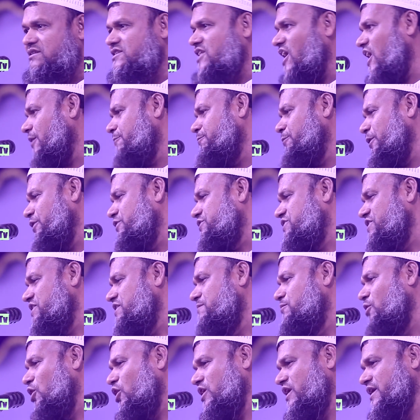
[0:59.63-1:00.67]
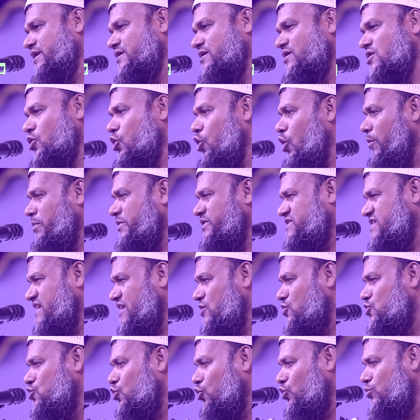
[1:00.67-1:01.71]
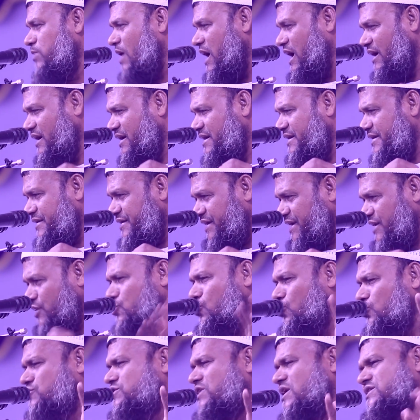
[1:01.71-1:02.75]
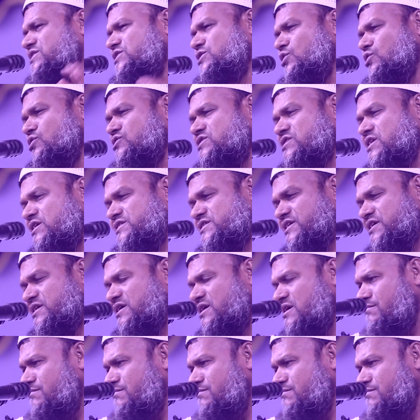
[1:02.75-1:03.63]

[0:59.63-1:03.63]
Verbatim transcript: তারপরে তিনি বলেন অবিজিল কুরবা নিকট আত্মীয়র সাথে